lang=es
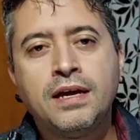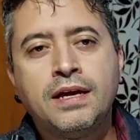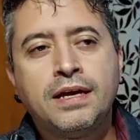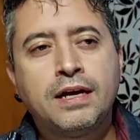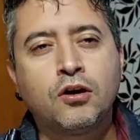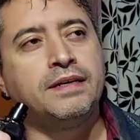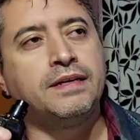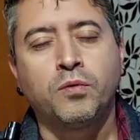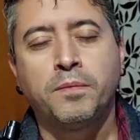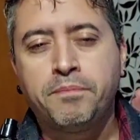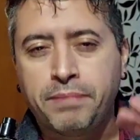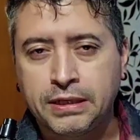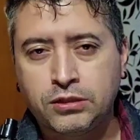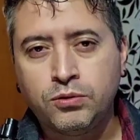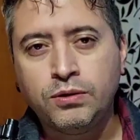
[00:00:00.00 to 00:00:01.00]
con un
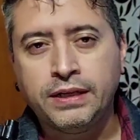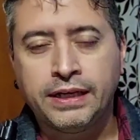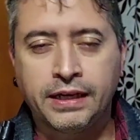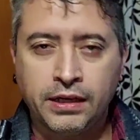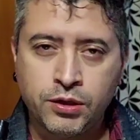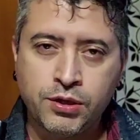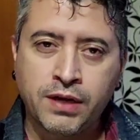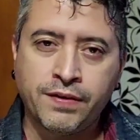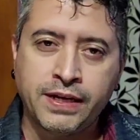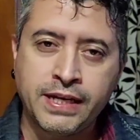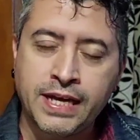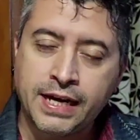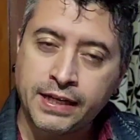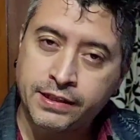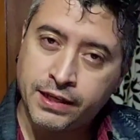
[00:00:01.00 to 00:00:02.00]
pachuli y una
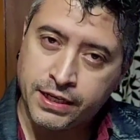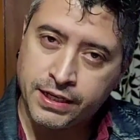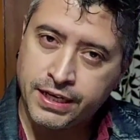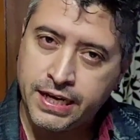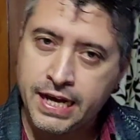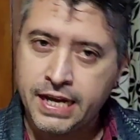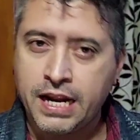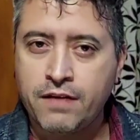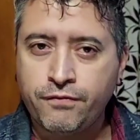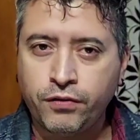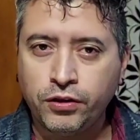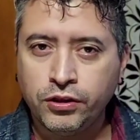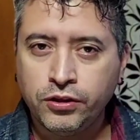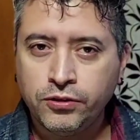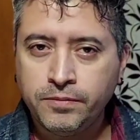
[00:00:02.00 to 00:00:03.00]
vainilla que están en el
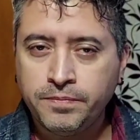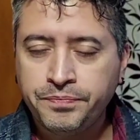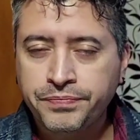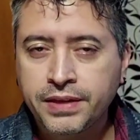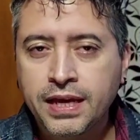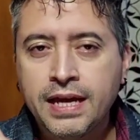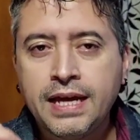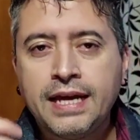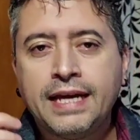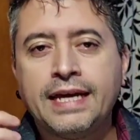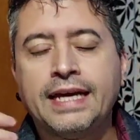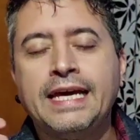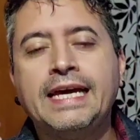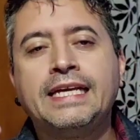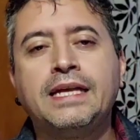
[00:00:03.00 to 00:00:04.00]
fondo,
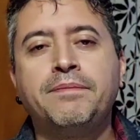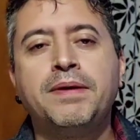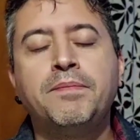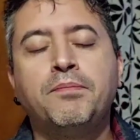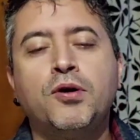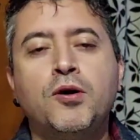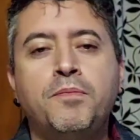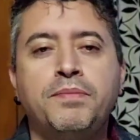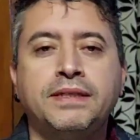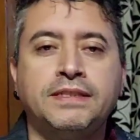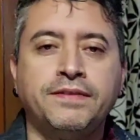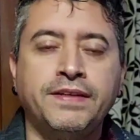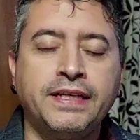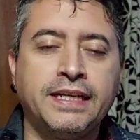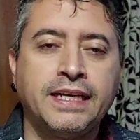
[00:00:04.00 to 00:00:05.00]
y que también podemos
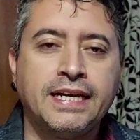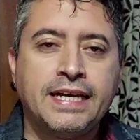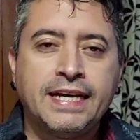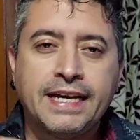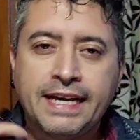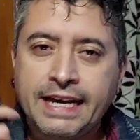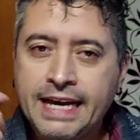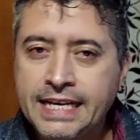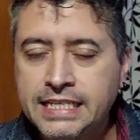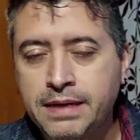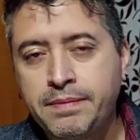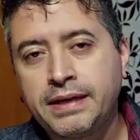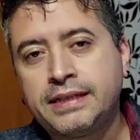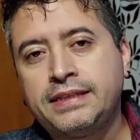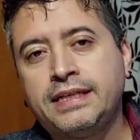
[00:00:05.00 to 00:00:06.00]
percibir esa
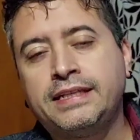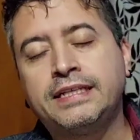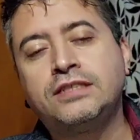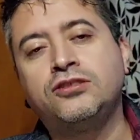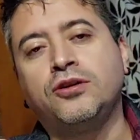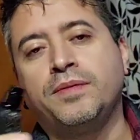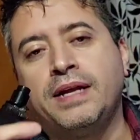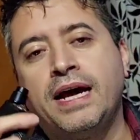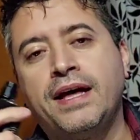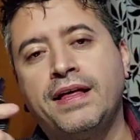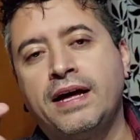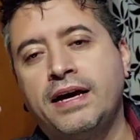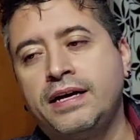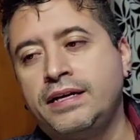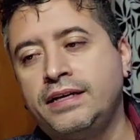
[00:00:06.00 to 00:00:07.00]
parte
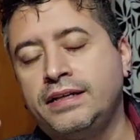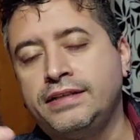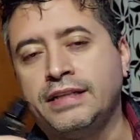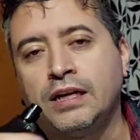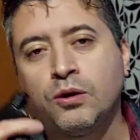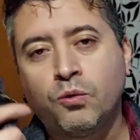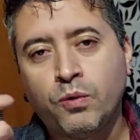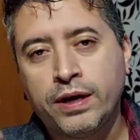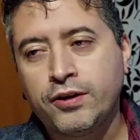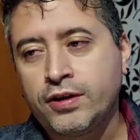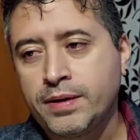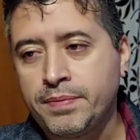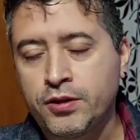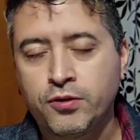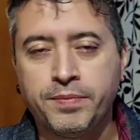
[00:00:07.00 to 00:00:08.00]
aterciopelada del cuero que
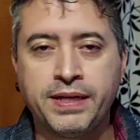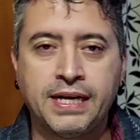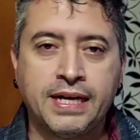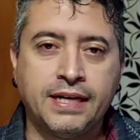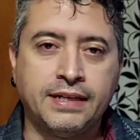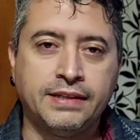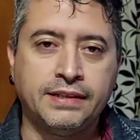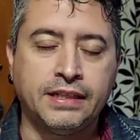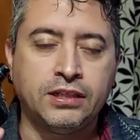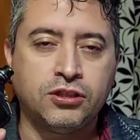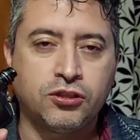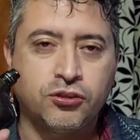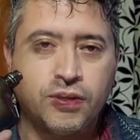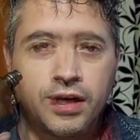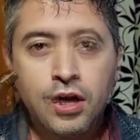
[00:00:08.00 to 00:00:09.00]
predomina
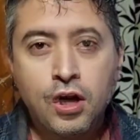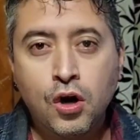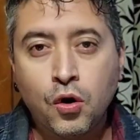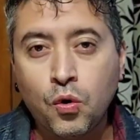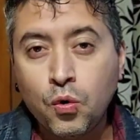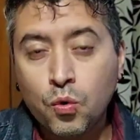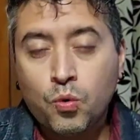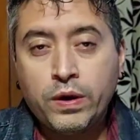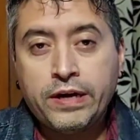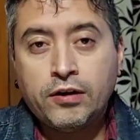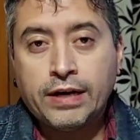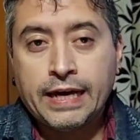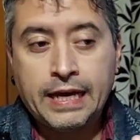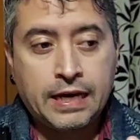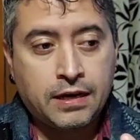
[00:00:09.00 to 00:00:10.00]
dentro de ella. Un cuero
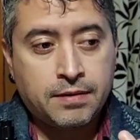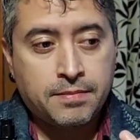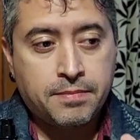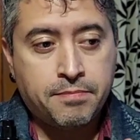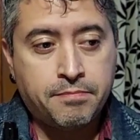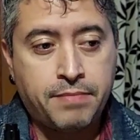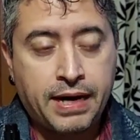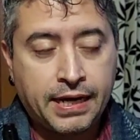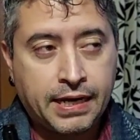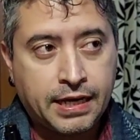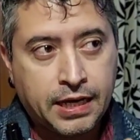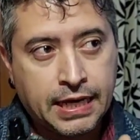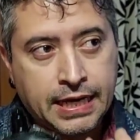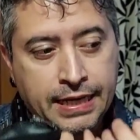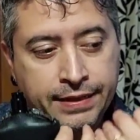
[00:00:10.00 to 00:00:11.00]
que es más
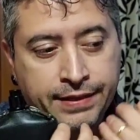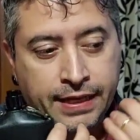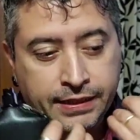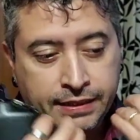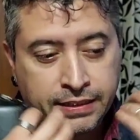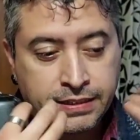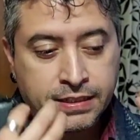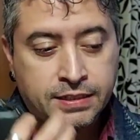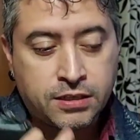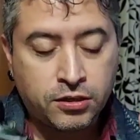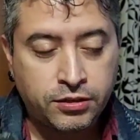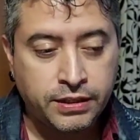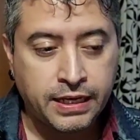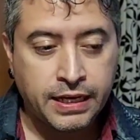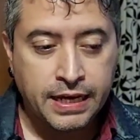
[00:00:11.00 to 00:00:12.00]
que da esta sensación
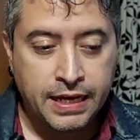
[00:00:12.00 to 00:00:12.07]
de,